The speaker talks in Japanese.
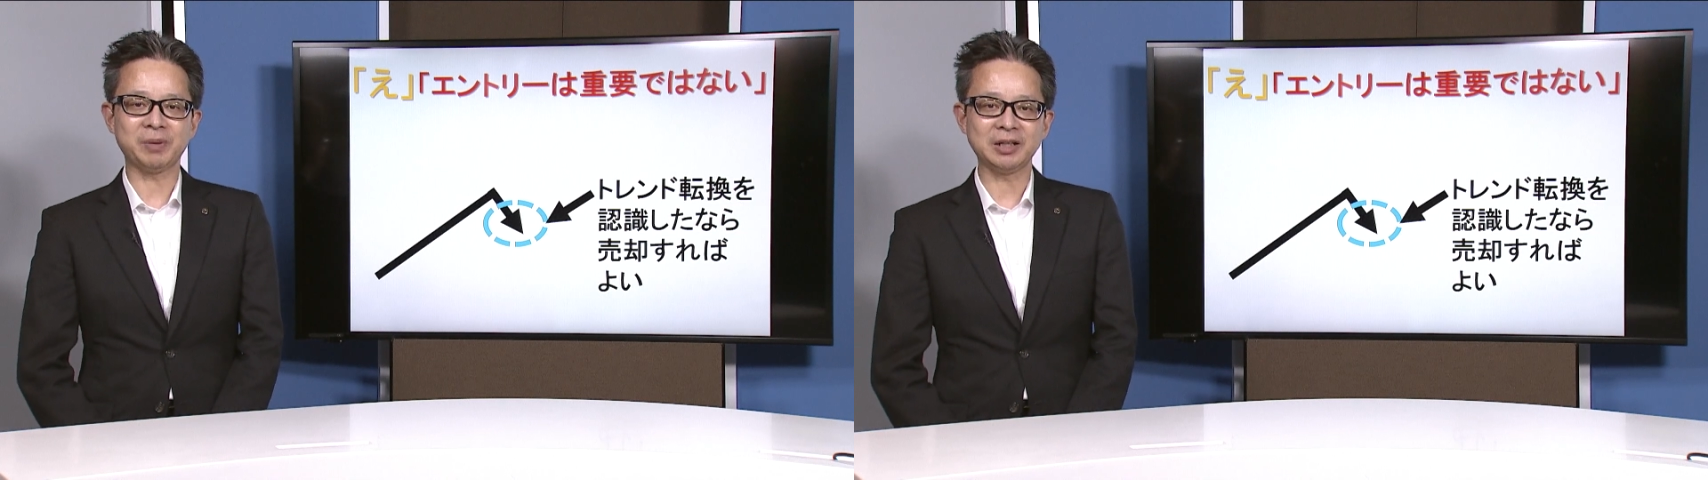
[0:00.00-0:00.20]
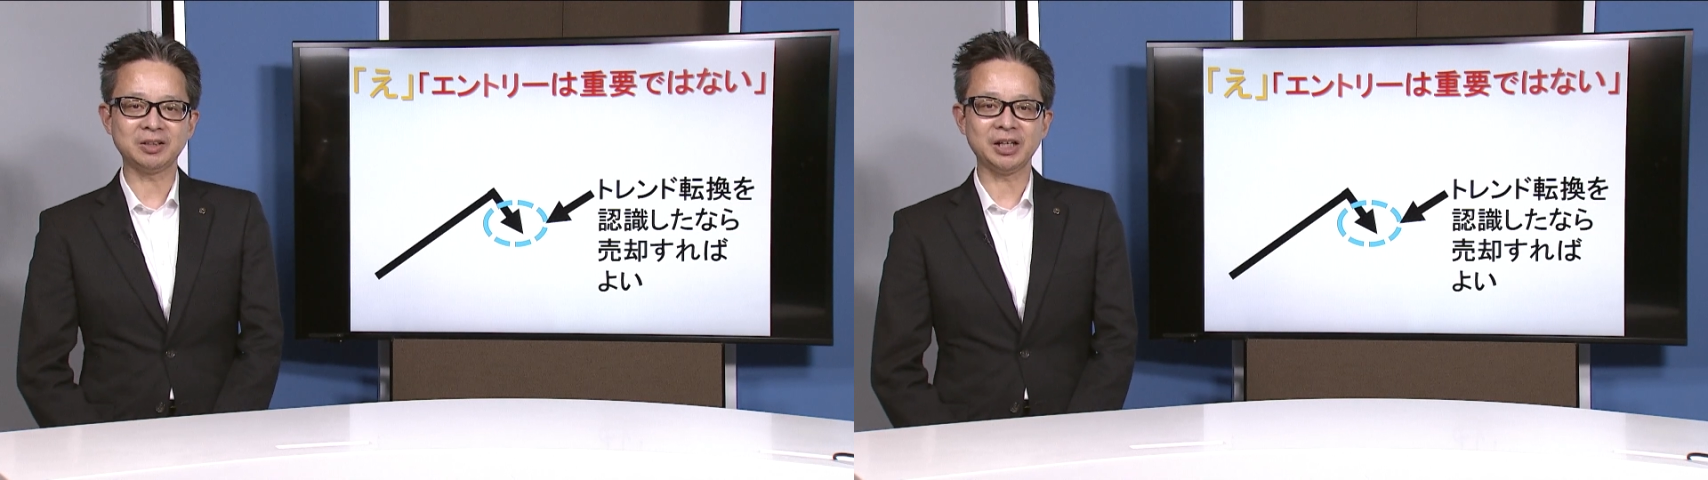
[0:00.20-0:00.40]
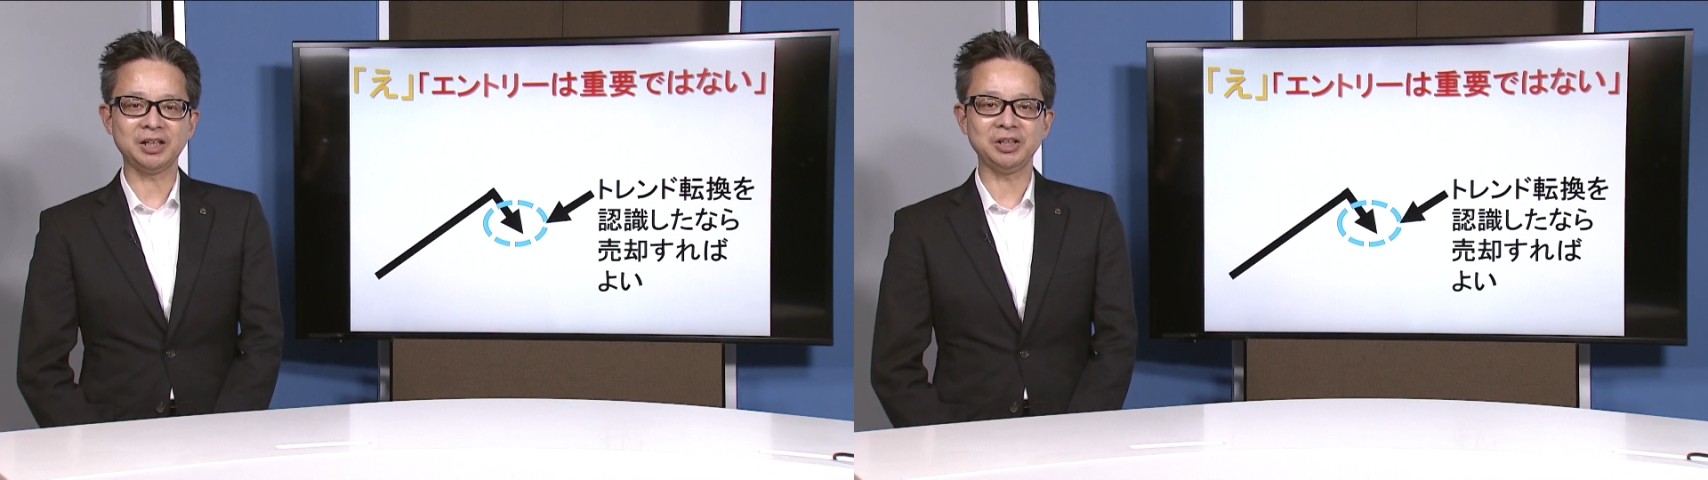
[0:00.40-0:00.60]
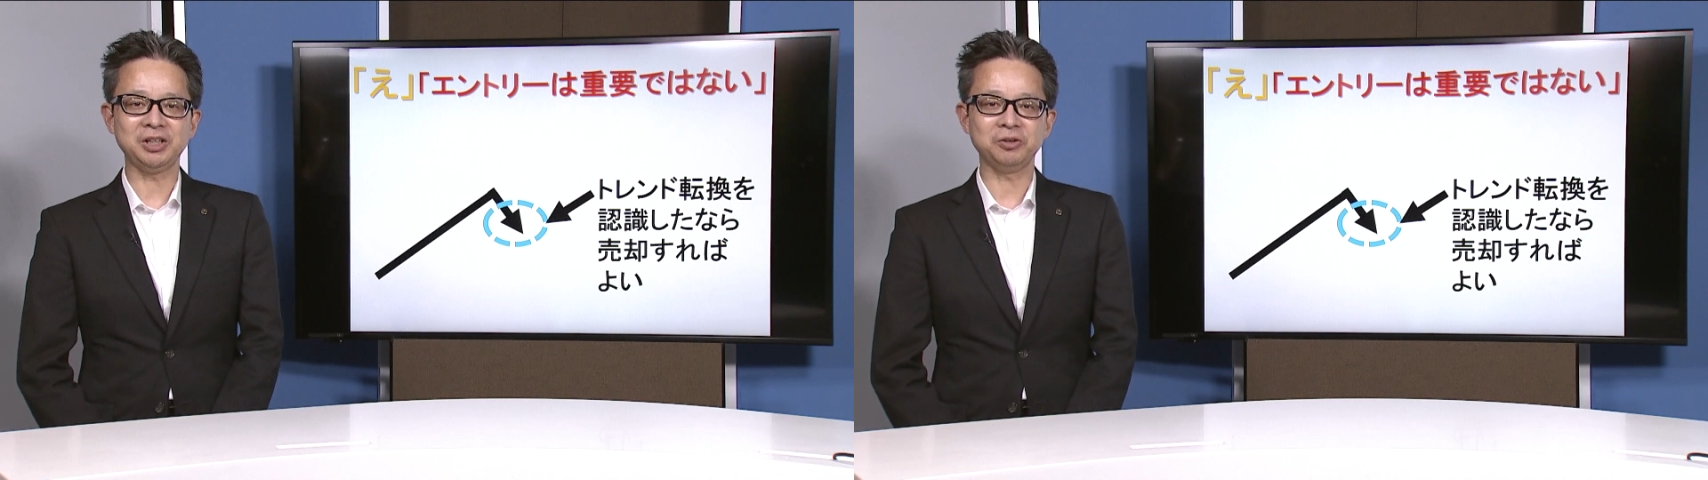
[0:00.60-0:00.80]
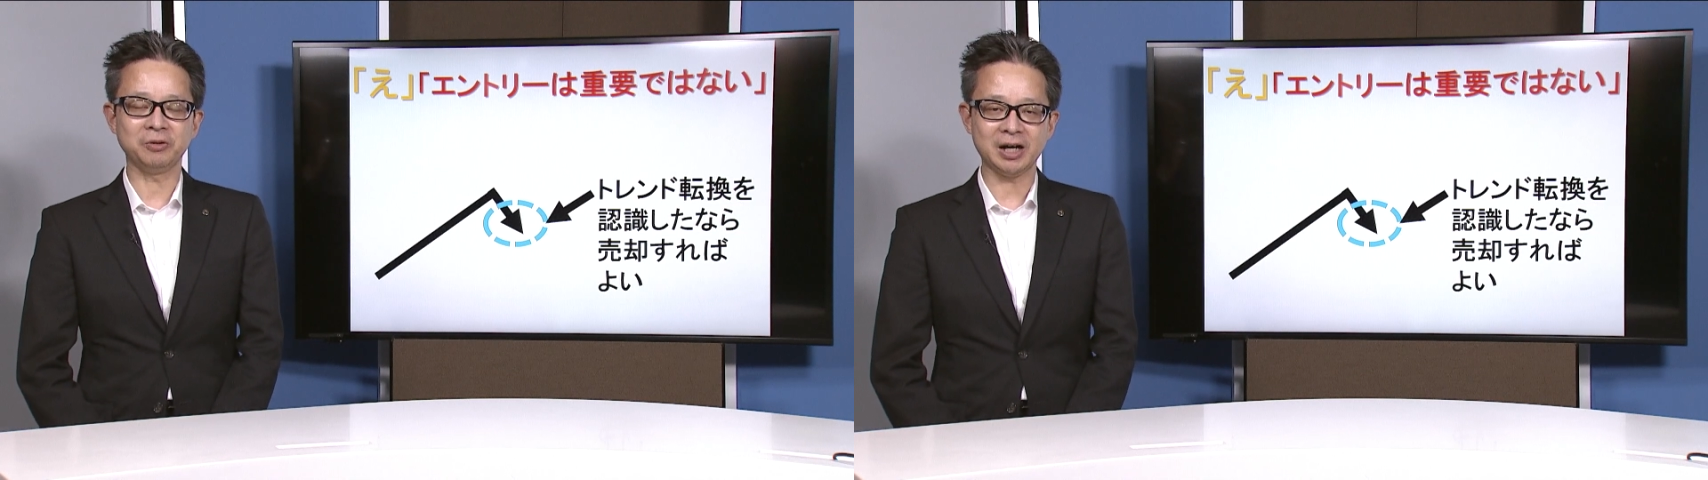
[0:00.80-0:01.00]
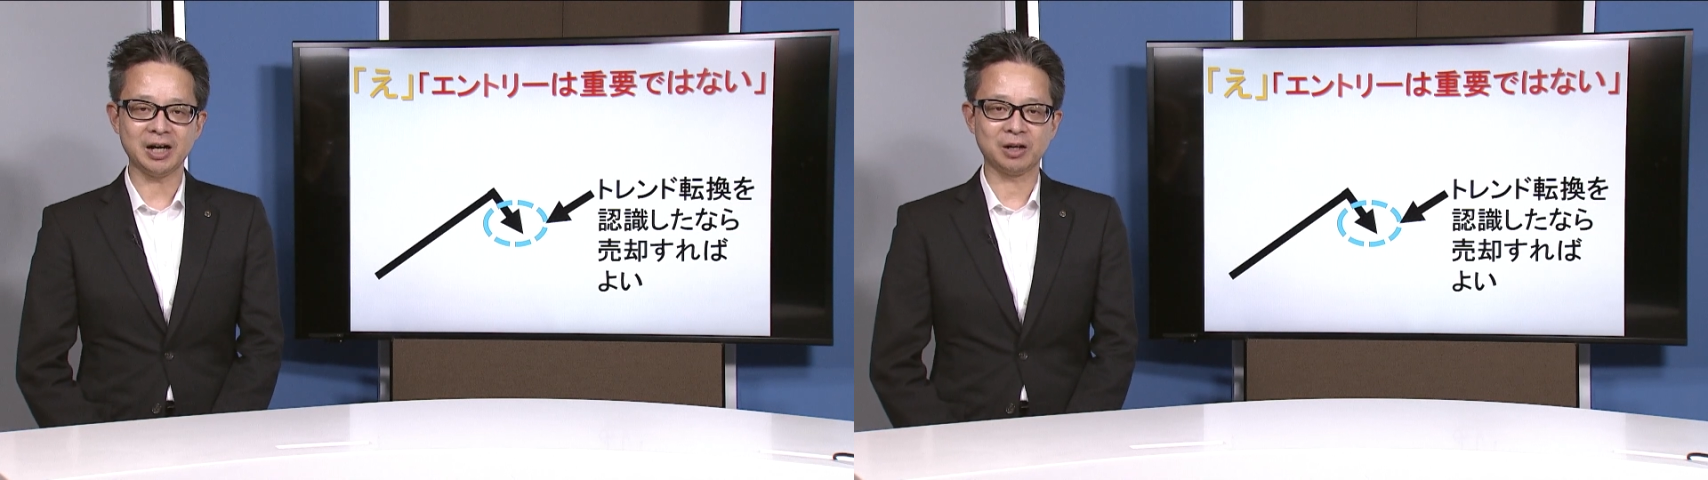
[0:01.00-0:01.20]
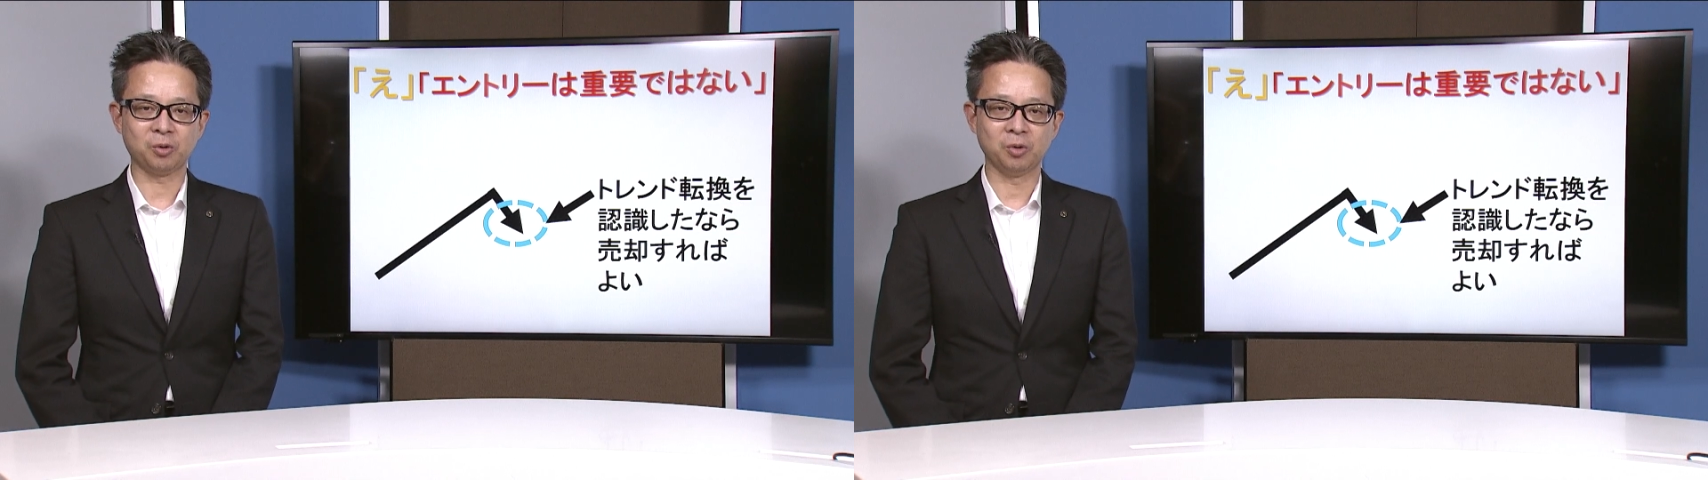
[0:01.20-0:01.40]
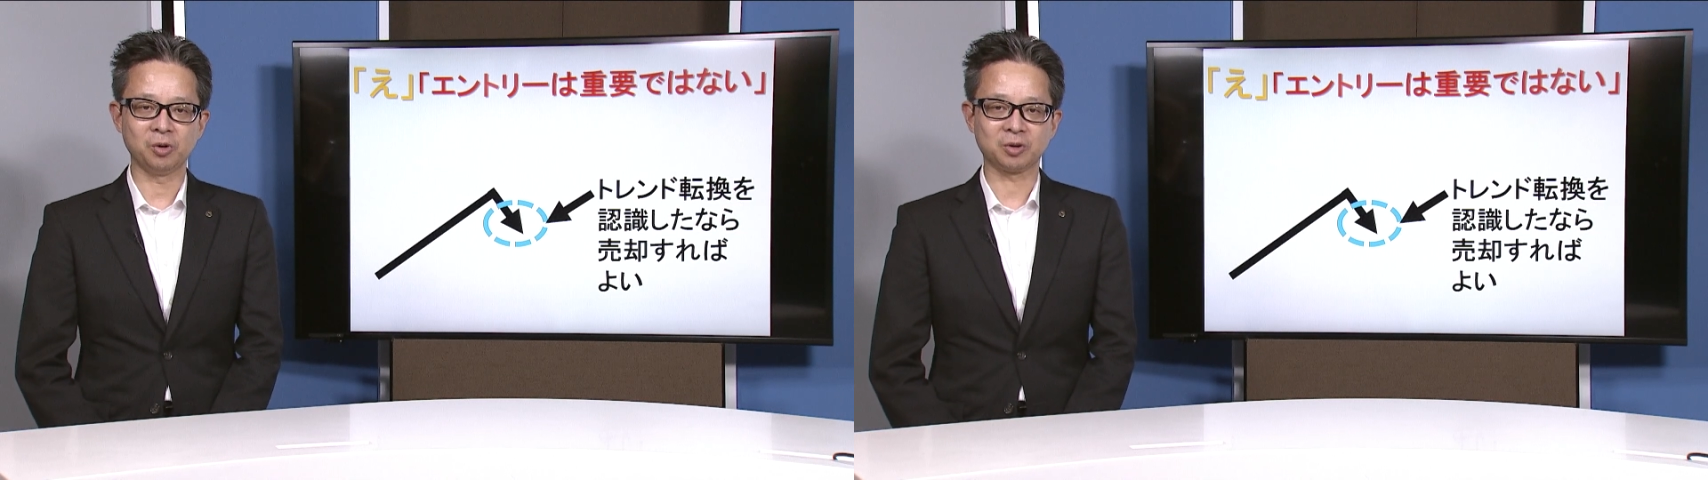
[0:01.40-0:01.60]
般的には
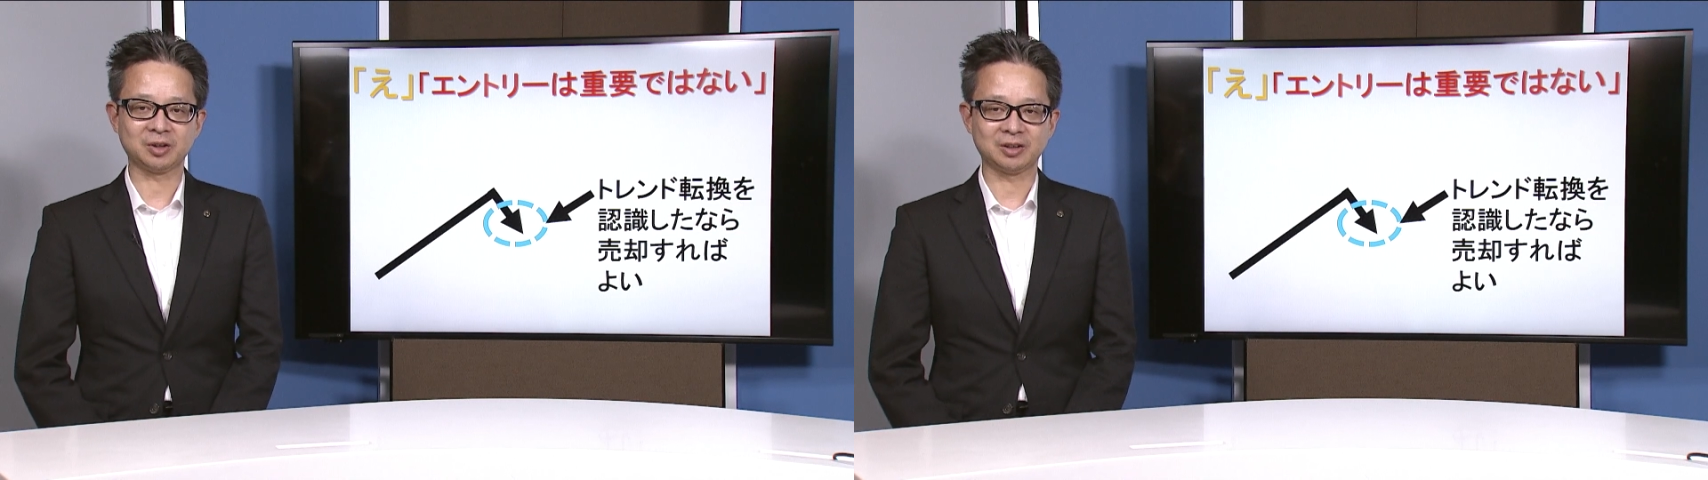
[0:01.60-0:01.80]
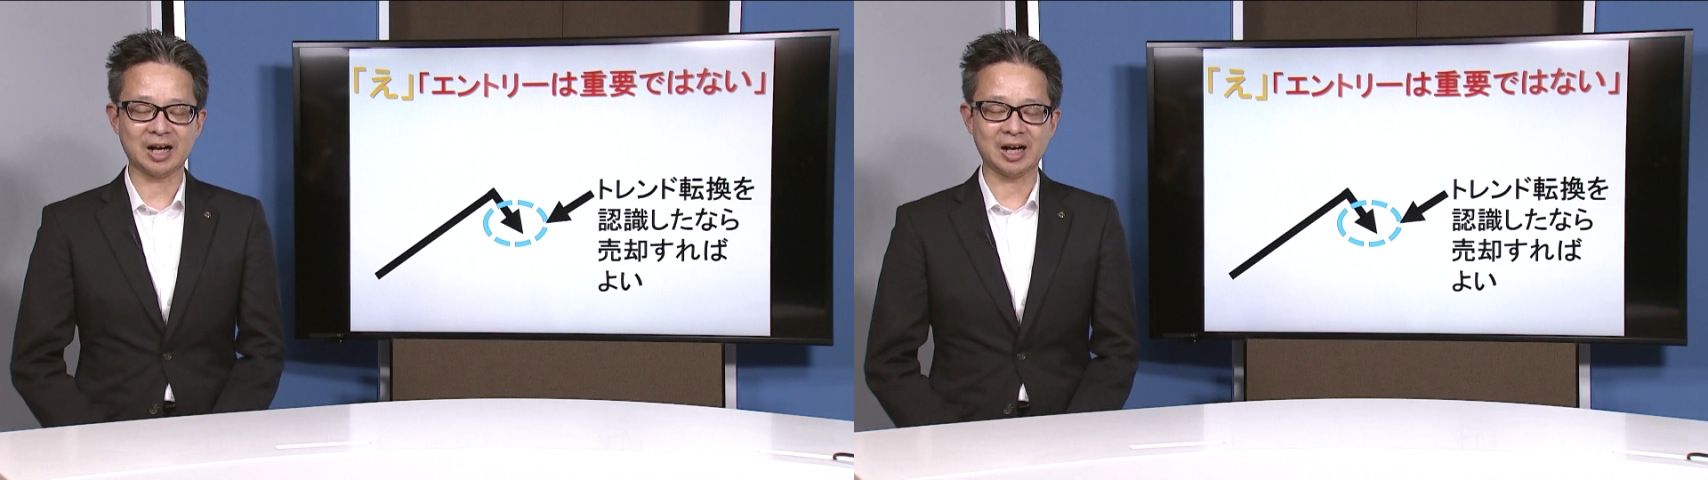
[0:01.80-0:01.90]
こう